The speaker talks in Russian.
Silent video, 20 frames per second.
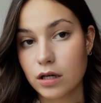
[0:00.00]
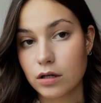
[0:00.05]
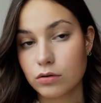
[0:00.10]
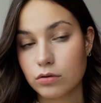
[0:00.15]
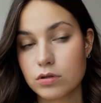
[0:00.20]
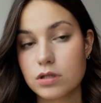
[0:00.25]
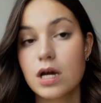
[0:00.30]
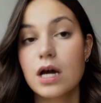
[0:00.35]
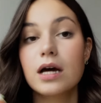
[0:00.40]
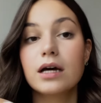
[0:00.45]
То
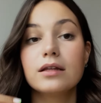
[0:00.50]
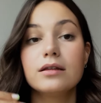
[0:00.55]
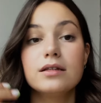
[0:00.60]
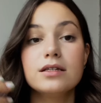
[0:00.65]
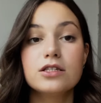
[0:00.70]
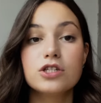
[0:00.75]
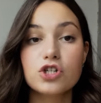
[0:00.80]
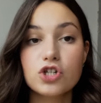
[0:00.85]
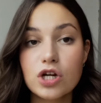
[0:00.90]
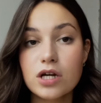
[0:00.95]
есть
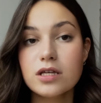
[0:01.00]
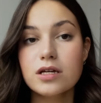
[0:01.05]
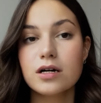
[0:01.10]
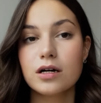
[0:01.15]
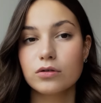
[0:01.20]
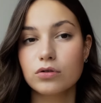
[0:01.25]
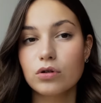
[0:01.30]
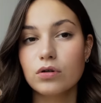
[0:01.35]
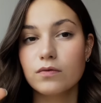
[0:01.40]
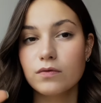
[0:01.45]
достижение,
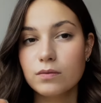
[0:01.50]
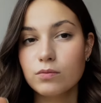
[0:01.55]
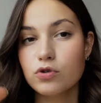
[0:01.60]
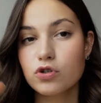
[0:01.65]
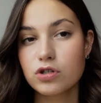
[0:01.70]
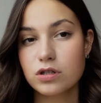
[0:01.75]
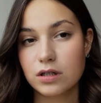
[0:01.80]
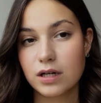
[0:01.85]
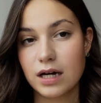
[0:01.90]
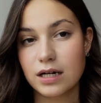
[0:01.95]
которым вы
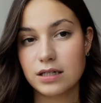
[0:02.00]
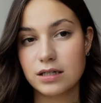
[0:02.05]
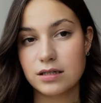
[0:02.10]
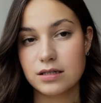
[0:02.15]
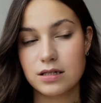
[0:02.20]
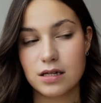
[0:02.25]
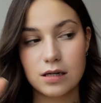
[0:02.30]
можете гордиться.